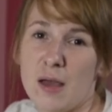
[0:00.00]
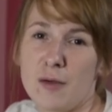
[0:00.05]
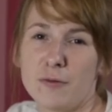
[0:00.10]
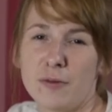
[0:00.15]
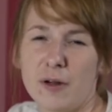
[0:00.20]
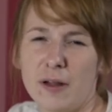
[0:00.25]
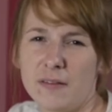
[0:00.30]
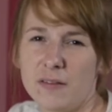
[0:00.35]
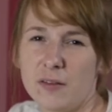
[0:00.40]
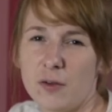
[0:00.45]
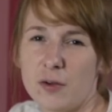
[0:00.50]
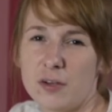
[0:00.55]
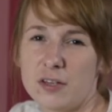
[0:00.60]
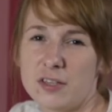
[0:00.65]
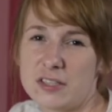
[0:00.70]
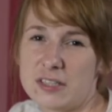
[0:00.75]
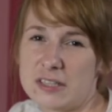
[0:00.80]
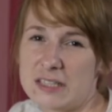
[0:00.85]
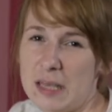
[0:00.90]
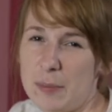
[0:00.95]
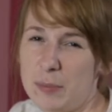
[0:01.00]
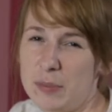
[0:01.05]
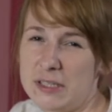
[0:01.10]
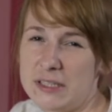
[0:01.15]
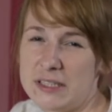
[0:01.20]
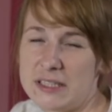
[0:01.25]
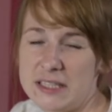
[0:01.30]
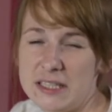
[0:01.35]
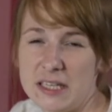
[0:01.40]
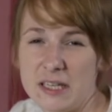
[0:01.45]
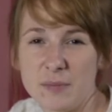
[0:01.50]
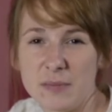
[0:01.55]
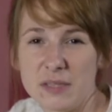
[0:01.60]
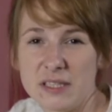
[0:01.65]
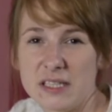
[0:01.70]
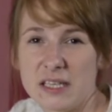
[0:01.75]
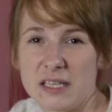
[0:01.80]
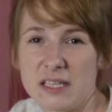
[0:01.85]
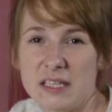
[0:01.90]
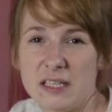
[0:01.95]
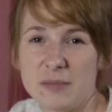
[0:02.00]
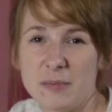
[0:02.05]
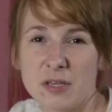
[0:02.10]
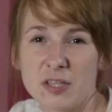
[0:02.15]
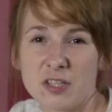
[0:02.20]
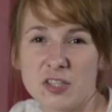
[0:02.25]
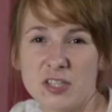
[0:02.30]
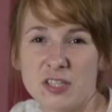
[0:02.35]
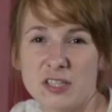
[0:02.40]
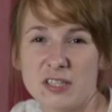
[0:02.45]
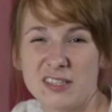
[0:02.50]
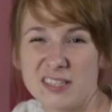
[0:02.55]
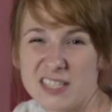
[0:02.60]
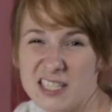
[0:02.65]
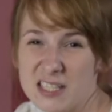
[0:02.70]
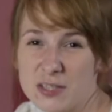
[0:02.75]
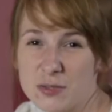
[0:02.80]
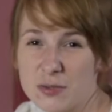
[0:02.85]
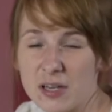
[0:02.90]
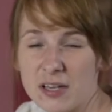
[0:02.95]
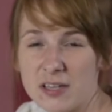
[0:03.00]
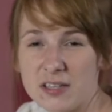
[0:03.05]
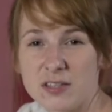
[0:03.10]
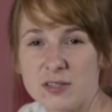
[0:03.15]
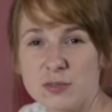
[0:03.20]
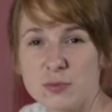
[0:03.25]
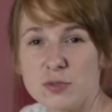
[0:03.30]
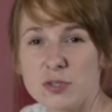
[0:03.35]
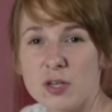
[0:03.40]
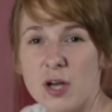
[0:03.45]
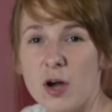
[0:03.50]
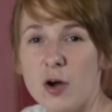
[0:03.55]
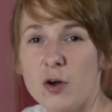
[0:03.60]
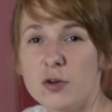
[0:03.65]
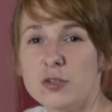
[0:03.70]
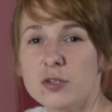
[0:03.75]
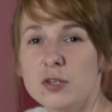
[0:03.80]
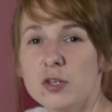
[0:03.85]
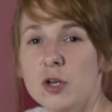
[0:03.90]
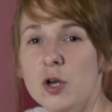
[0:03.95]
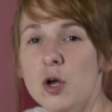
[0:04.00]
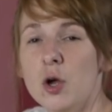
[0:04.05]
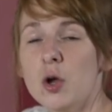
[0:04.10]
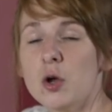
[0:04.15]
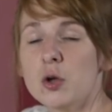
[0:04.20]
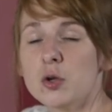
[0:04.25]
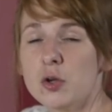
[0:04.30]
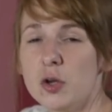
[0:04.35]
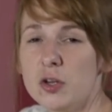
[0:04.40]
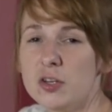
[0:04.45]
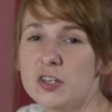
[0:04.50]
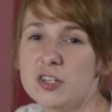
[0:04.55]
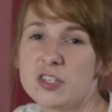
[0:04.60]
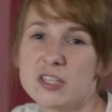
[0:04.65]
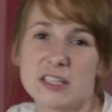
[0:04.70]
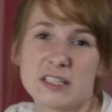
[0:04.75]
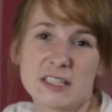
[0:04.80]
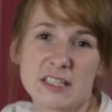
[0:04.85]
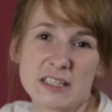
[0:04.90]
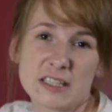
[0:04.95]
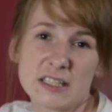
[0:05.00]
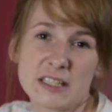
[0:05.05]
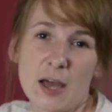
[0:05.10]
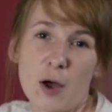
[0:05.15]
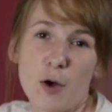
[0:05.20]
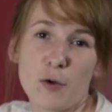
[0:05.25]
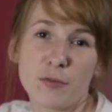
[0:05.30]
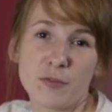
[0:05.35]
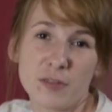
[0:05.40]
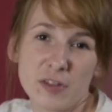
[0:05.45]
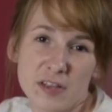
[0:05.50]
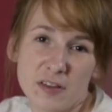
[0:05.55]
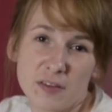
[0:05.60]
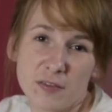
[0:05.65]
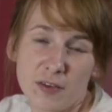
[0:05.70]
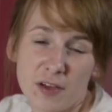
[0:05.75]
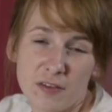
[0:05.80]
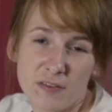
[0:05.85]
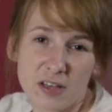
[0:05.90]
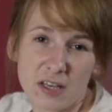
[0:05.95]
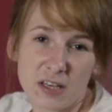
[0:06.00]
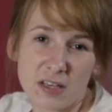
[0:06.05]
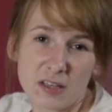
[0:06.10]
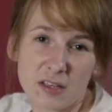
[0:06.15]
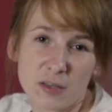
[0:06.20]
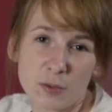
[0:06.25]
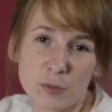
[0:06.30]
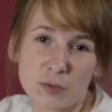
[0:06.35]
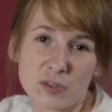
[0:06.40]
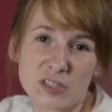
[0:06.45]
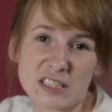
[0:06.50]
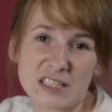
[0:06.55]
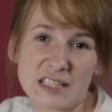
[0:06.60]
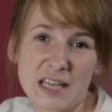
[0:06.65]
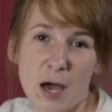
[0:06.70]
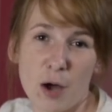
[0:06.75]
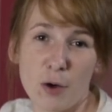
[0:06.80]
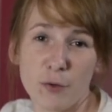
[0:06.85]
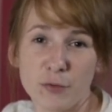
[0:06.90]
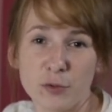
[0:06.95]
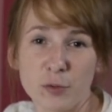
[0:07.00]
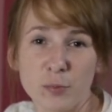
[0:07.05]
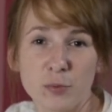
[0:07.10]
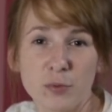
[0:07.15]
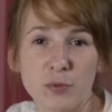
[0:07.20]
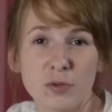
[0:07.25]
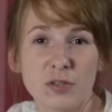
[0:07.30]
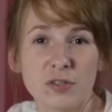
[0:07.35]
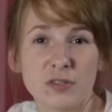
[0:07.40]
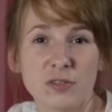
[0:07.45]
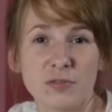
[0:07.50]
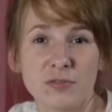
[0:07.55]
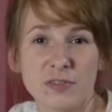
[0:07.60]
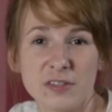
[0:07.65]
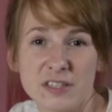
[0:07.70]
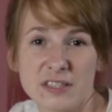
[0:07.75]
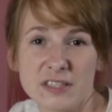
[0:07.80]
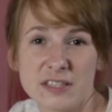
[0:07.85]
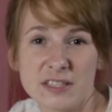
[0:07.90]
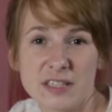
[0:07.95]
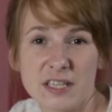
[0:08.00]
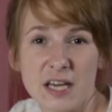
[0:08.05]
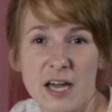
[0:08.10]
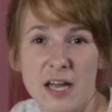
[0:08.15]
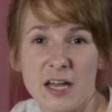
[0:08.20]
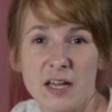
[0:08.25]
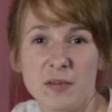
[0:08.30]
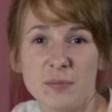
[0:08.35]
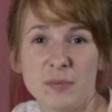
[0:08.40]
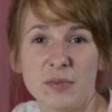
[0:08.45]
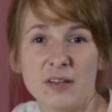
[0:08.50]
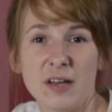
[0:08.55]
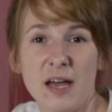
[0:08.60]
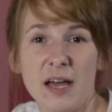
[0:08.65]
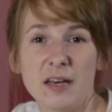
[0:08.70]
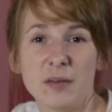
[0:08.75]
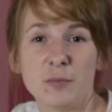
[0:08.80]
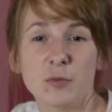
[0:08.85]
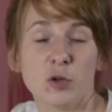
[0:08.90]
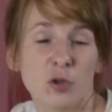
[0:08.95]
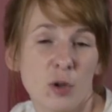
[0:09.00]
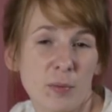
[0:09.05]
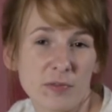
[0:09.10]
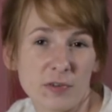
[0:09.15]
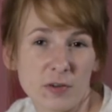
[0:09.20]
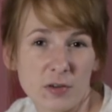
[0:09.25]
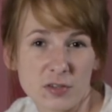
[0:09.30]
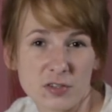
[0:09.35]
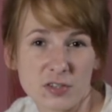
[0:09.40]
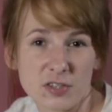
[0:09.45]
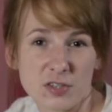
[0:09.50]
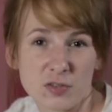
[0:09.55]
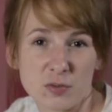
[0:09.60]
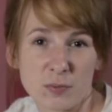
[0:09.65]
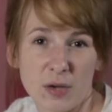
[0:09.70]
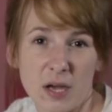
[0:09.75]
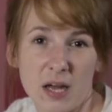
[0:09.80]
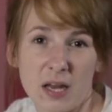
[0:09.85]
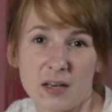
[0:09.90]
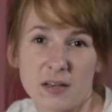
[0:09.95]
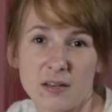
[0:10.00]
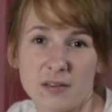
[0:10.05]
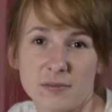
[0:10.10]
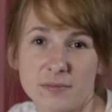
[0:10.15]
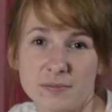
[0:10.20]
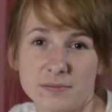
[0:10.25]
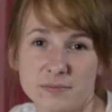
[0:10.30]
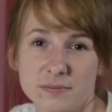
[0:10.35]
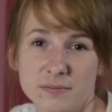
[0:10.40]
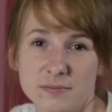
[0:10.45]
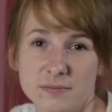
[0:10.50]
Falls ihr euch das Applizieren mit der Nähmaschine nicht so recht zutraut, könnt ihr stattdessen auch Filz verwenden und das aufgebügelte Filzteil mit einem Knopflochstich umranden.